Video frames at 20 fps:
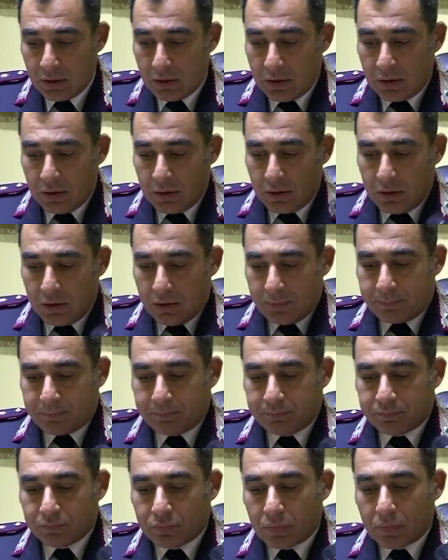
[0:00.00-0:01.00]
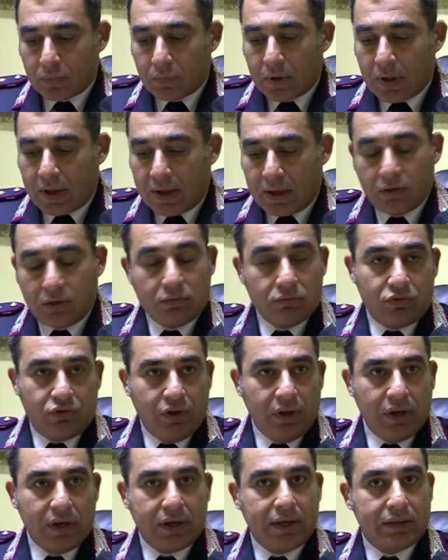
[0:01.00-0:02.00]
mese. Eh,
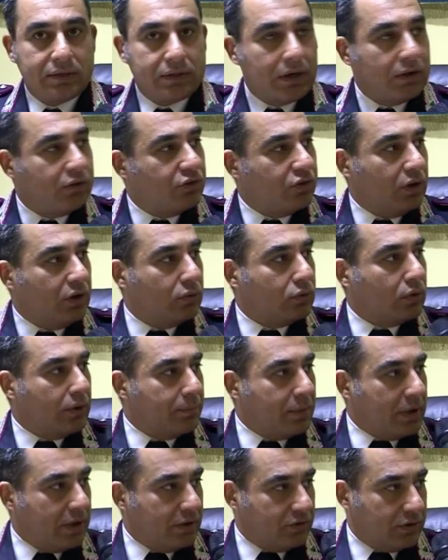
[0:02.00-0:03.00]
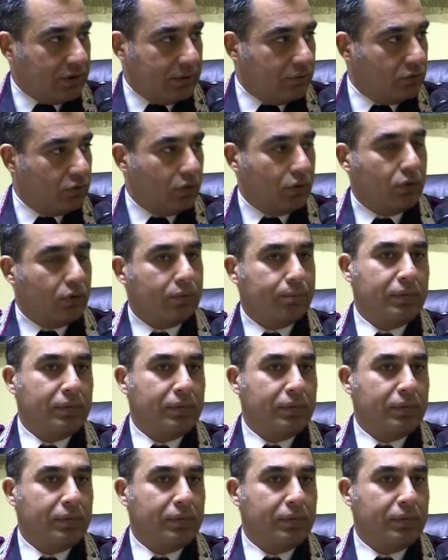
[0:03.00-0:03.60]
circa 300 al mese sono,